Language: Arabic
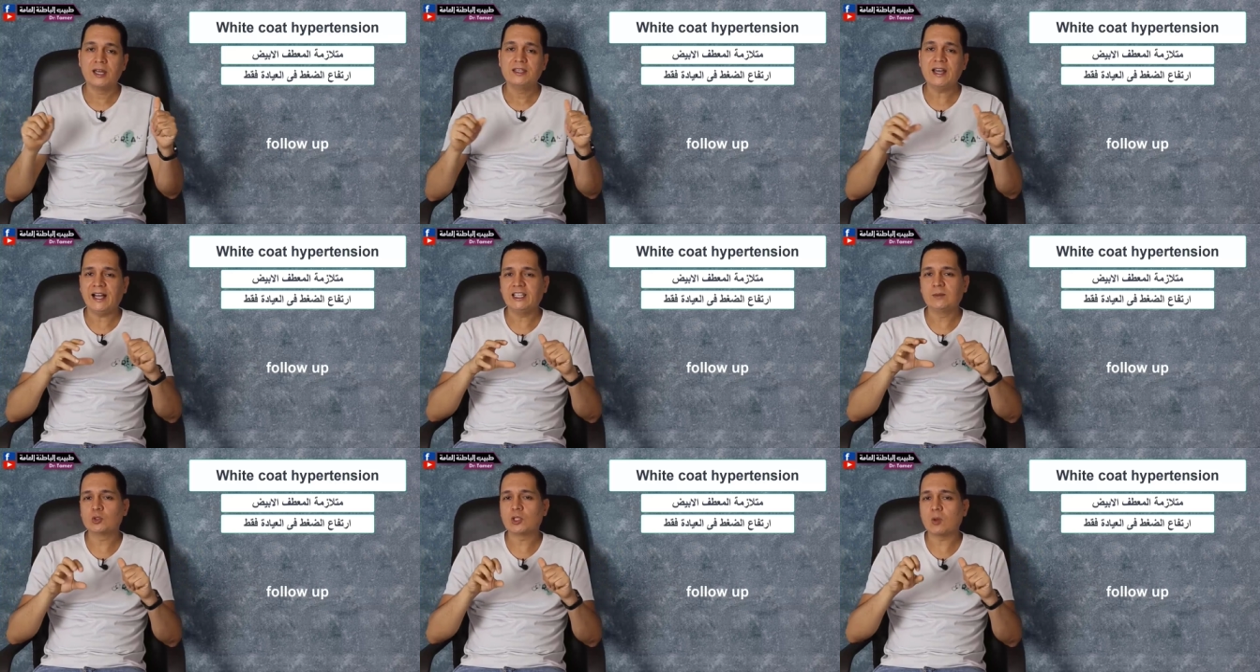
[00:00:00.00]

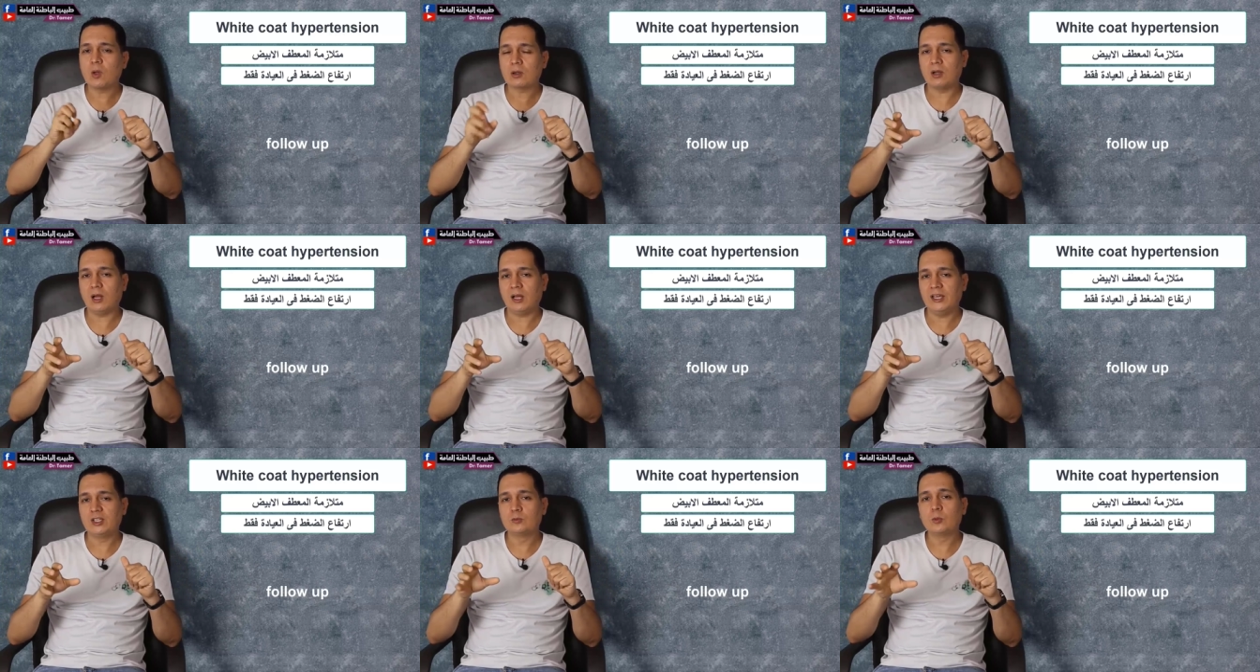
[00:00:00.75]
يعني
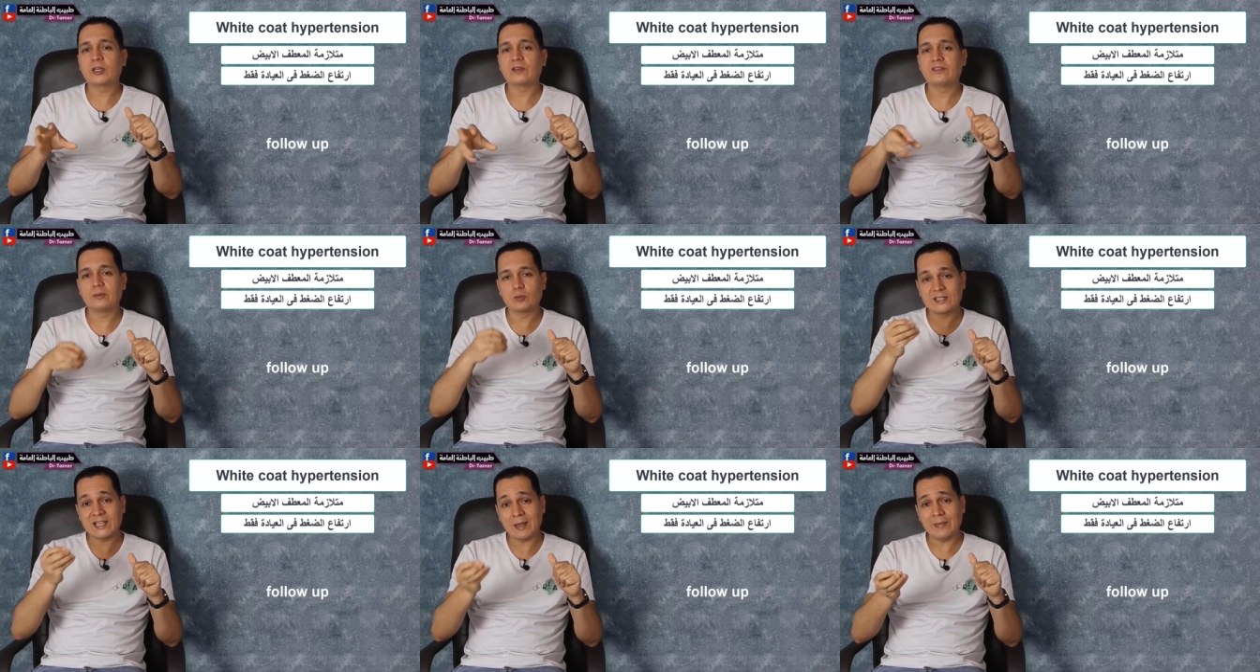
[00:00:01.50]
متوقع ان ممكن في
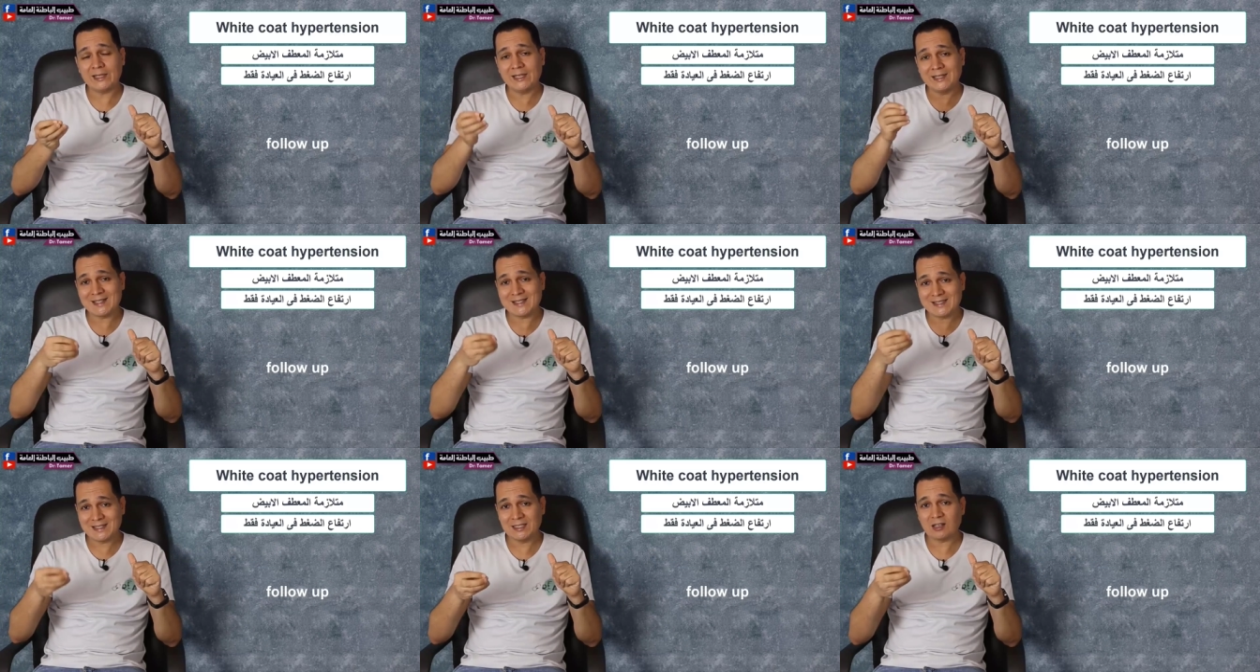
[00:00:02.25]
المستقبل
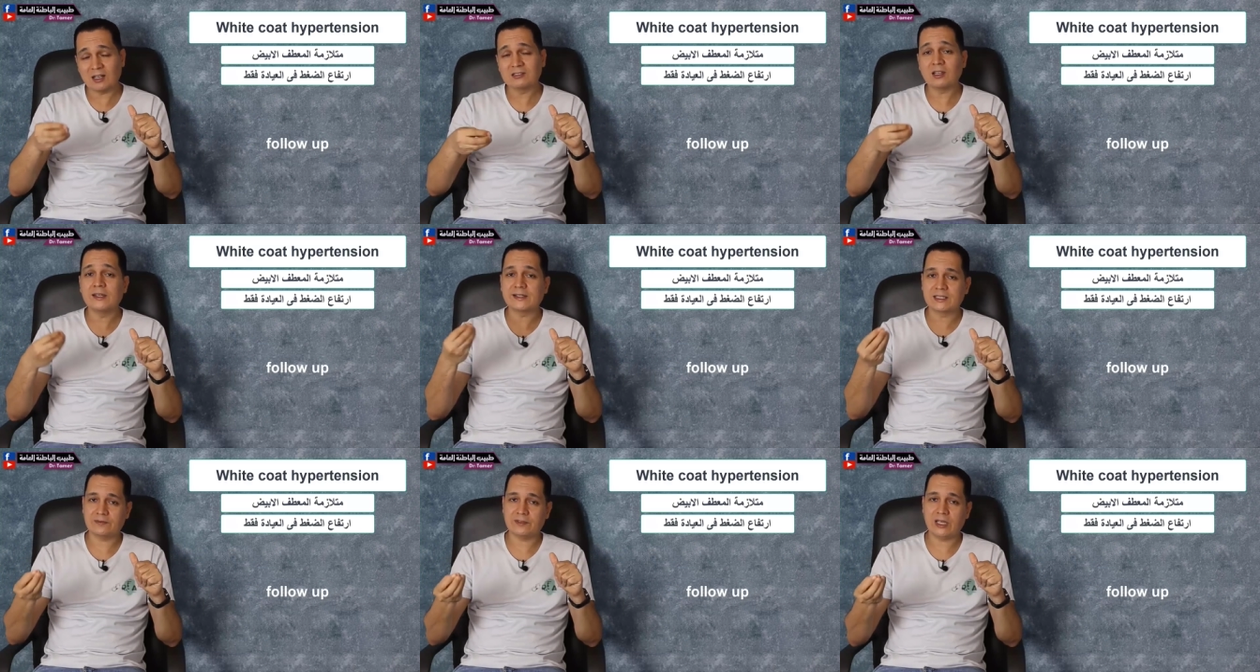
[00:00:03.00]
الناس دي ضغطها
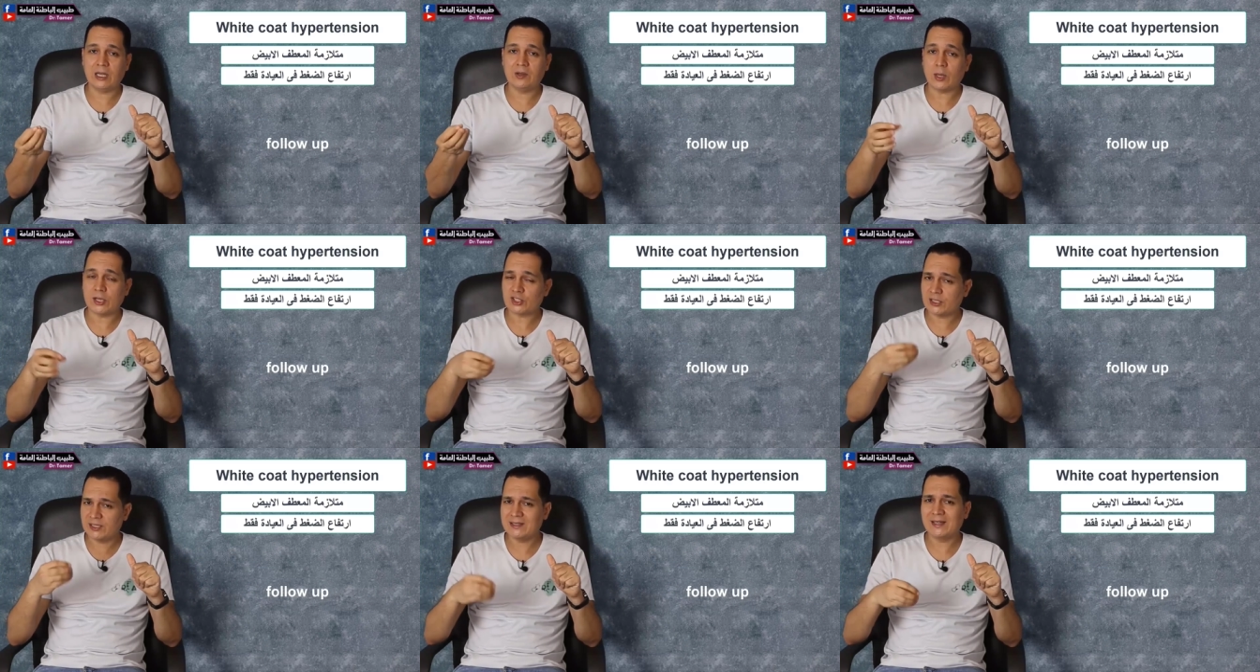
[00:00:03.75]
يرتفع
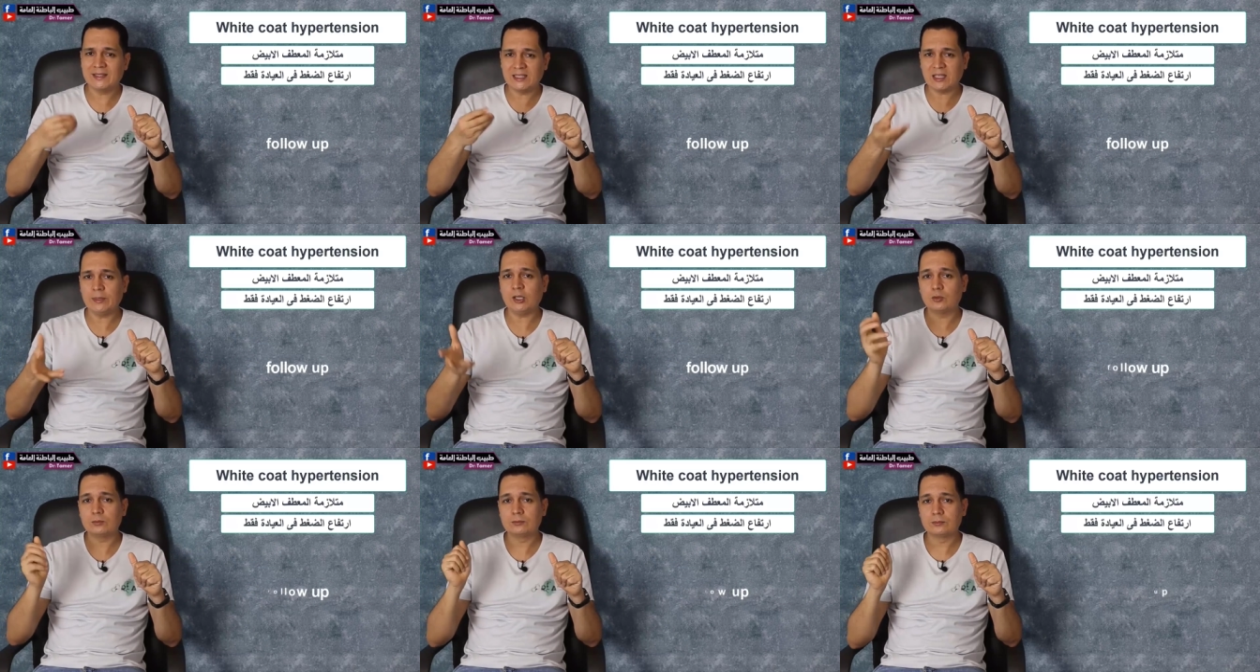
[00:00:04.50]
وعشان كده
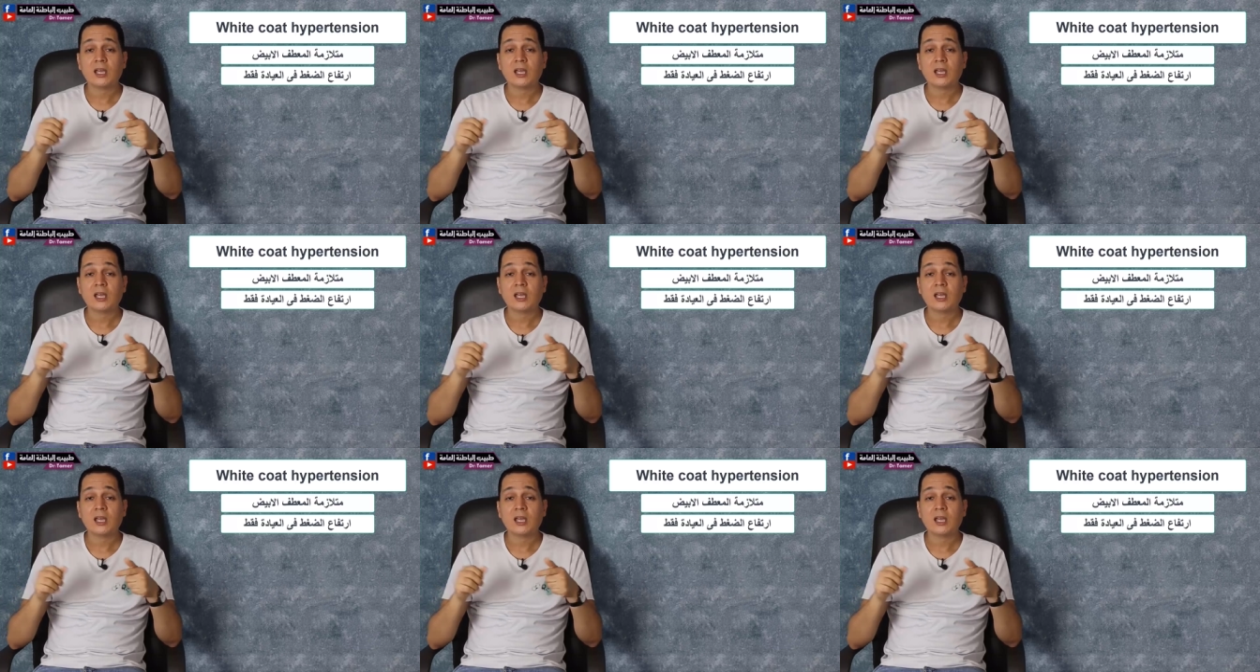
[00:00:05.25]
نتابعهم